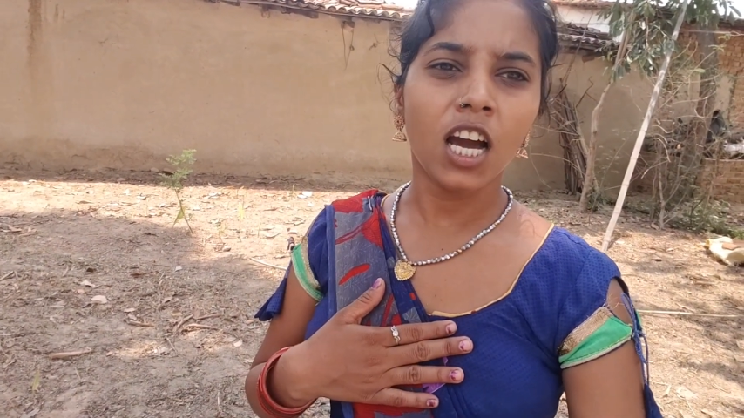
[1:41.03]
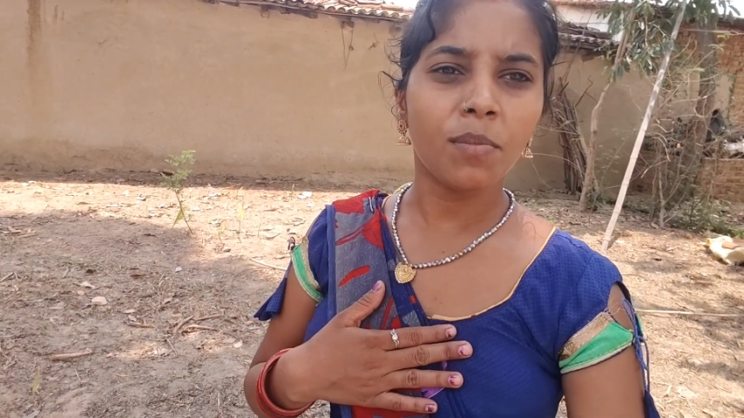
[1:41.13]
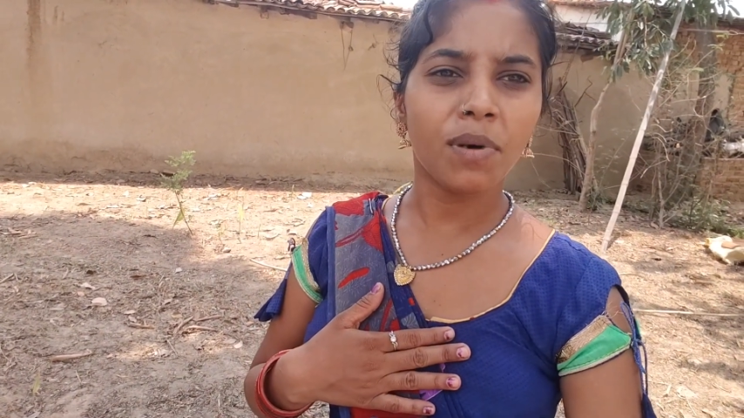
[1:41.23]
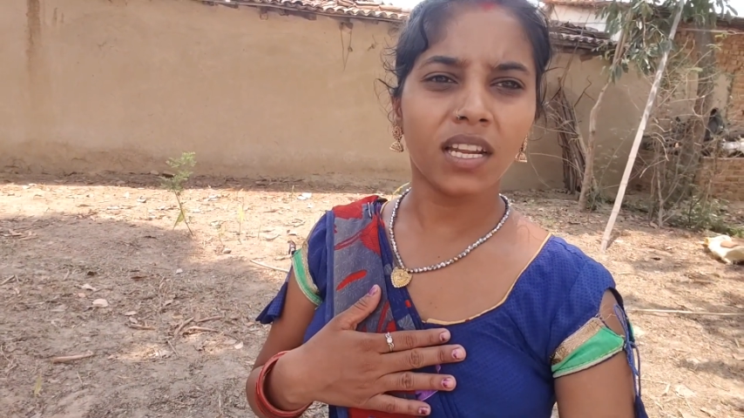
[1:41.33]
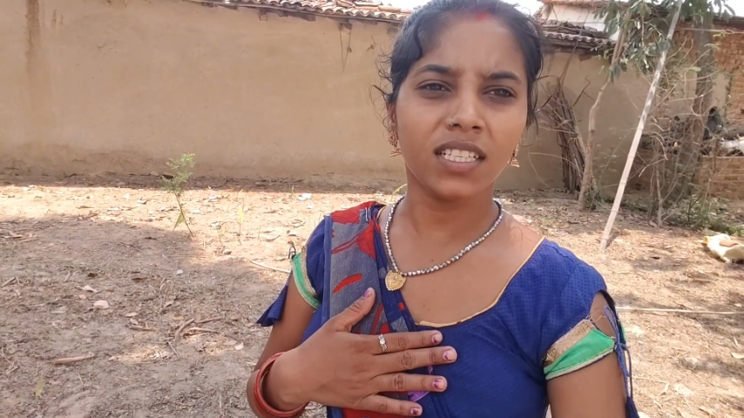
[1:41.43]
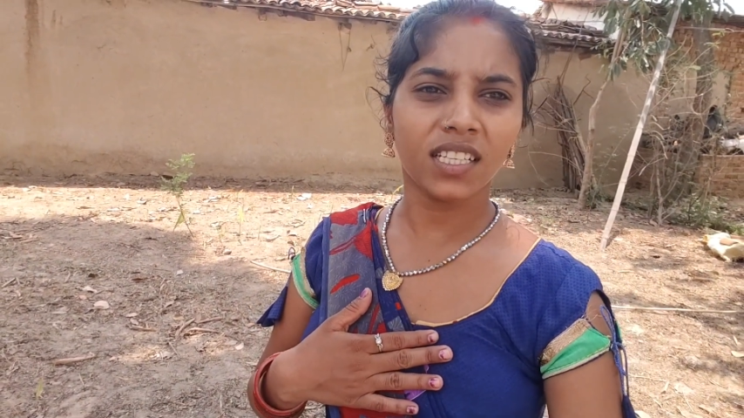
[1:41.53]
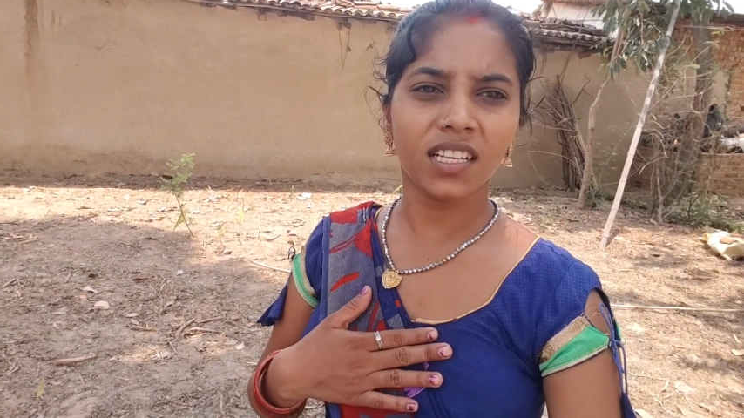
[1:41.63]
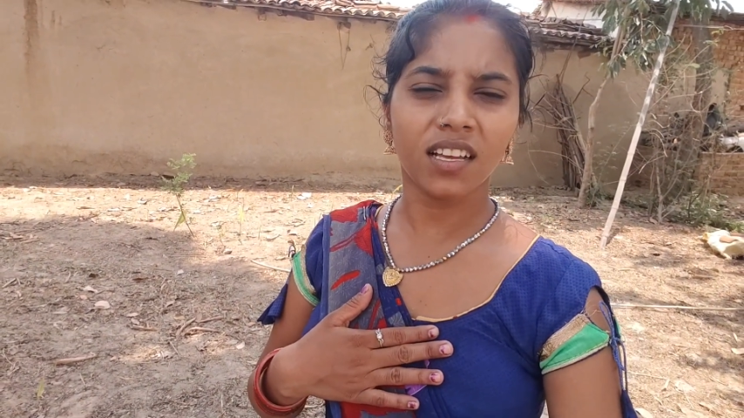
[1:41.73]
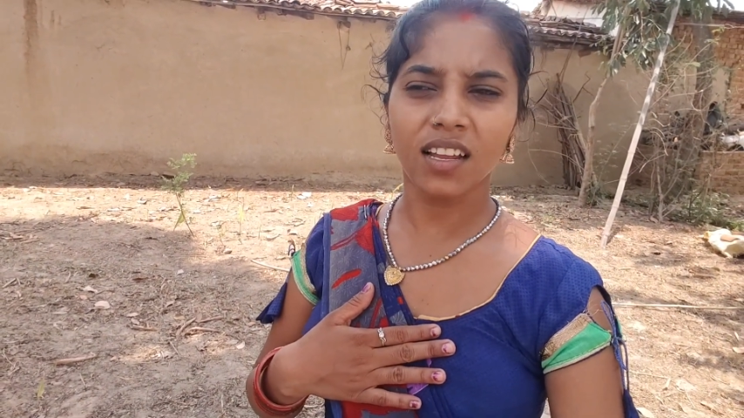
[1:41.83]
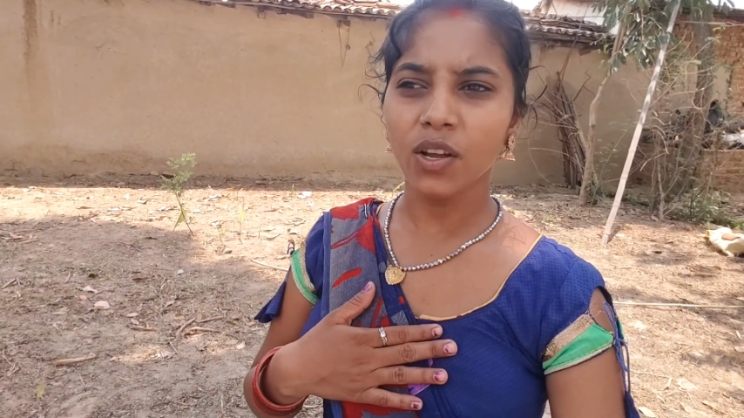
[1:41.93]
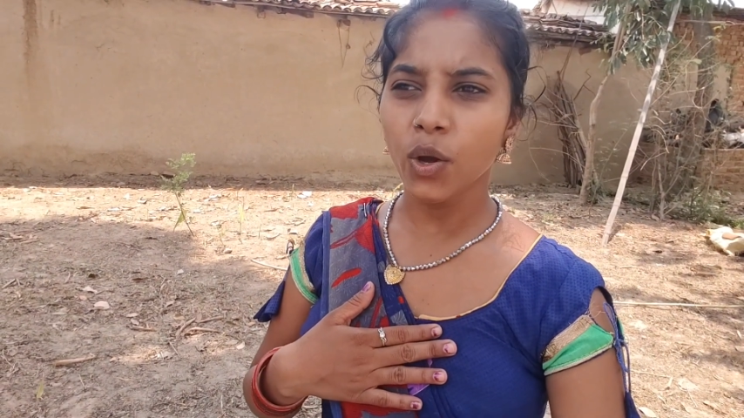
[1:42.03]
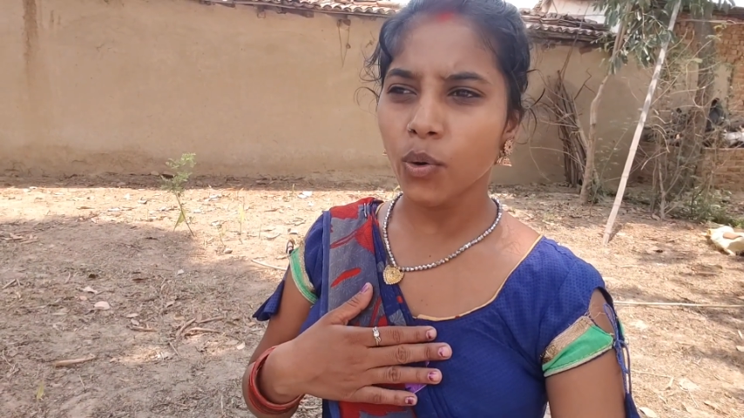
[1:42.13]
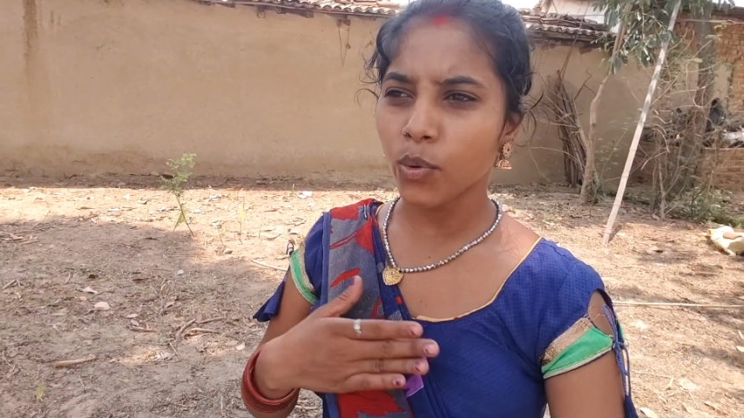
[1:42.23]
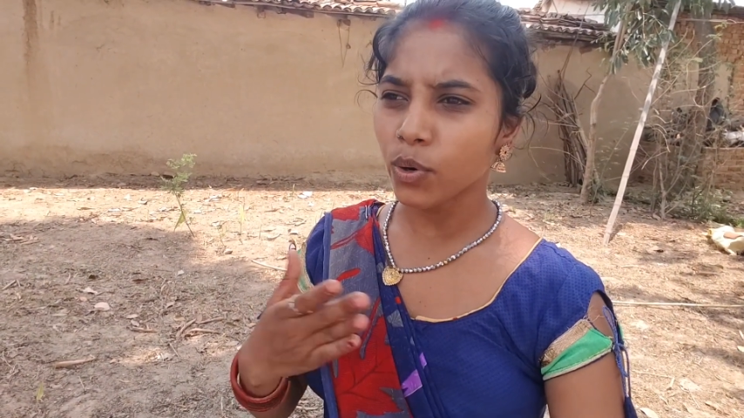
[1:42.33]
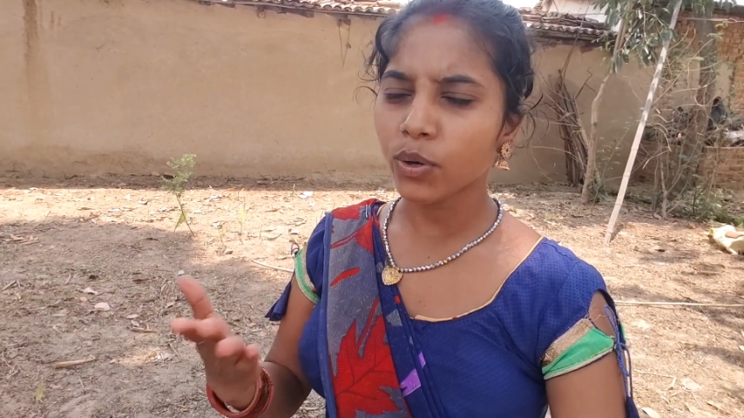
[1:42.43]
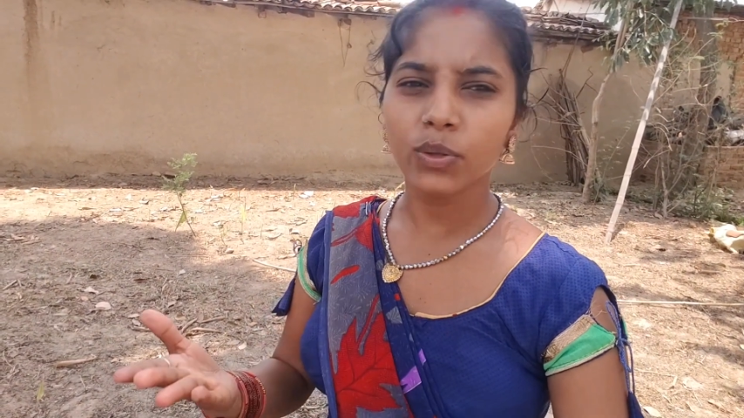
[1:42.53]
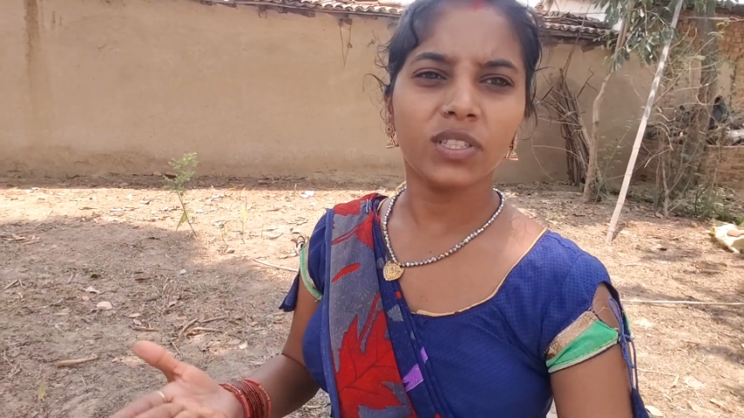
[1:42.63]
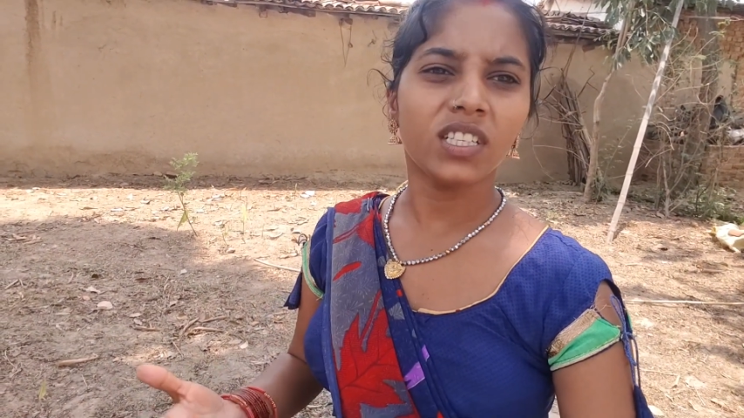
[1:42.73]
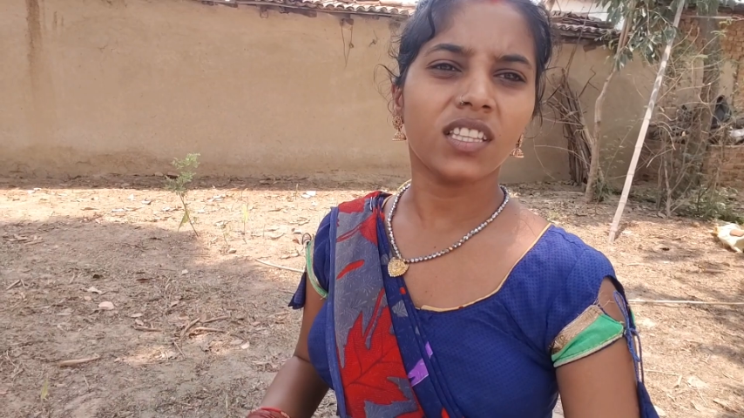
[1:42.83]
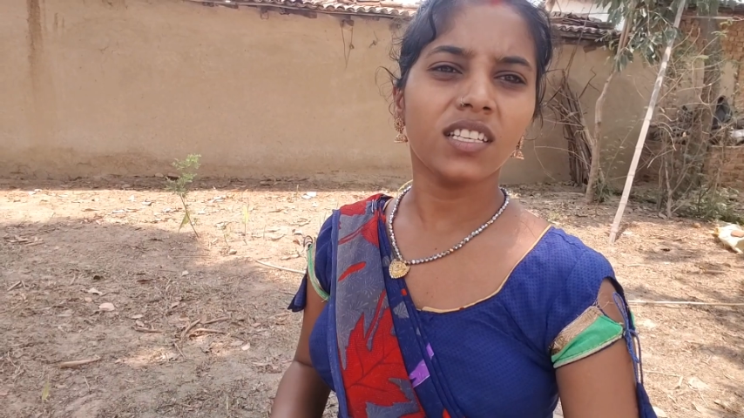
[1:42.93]
हमारा इज्जत जा रहा है उन लोग को तो
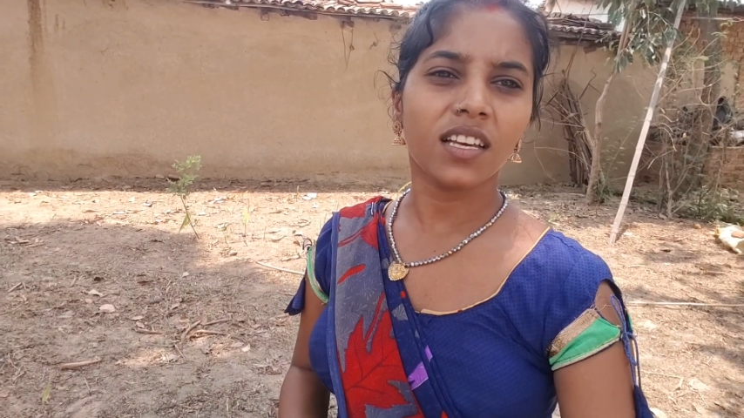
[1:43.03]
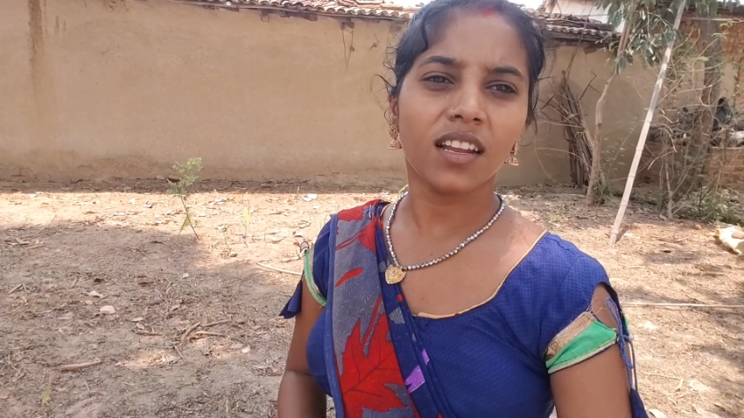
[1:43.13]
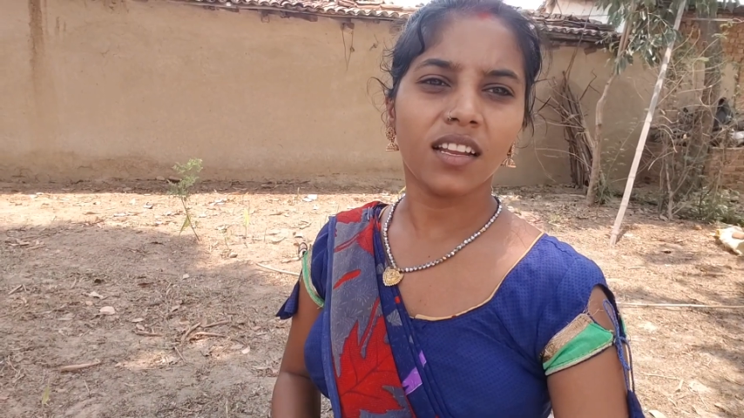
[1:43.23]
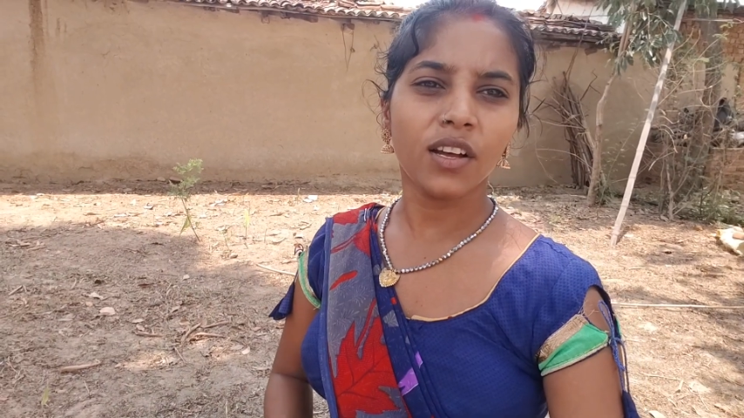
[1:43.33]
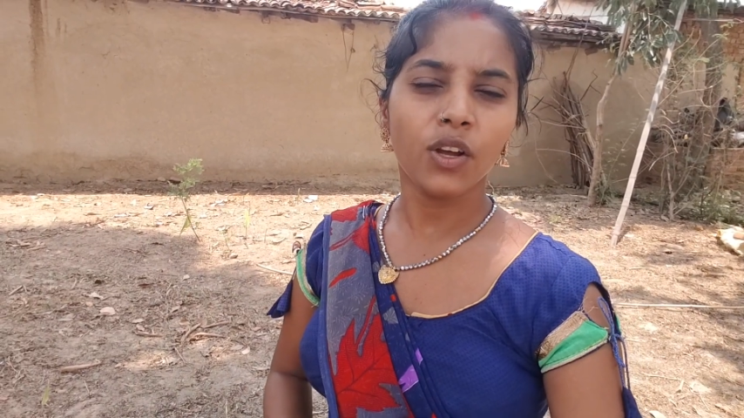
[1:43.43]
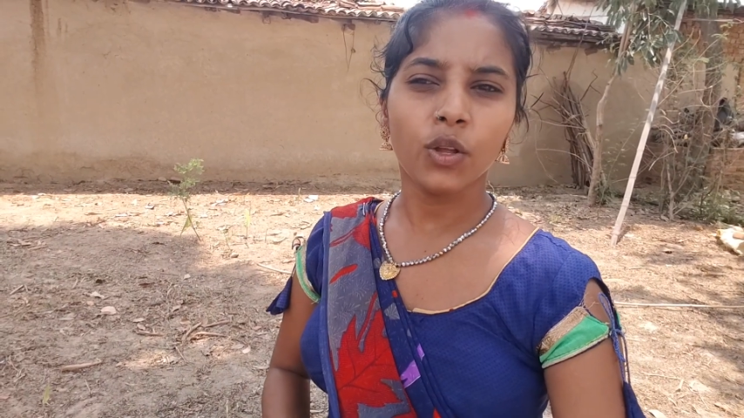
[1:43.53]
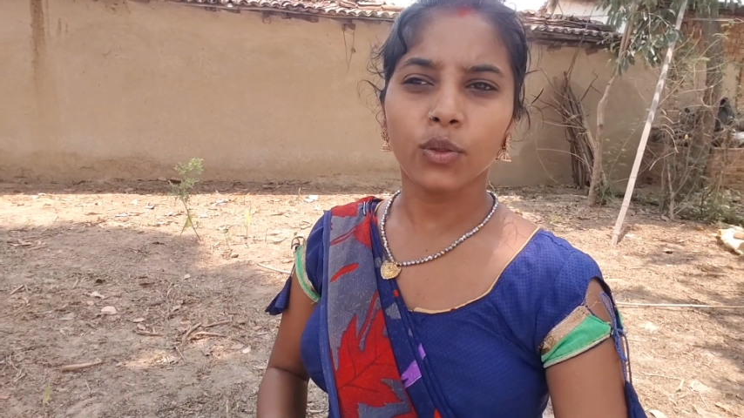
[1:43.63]
इज्जत नहीं जा रहा है ना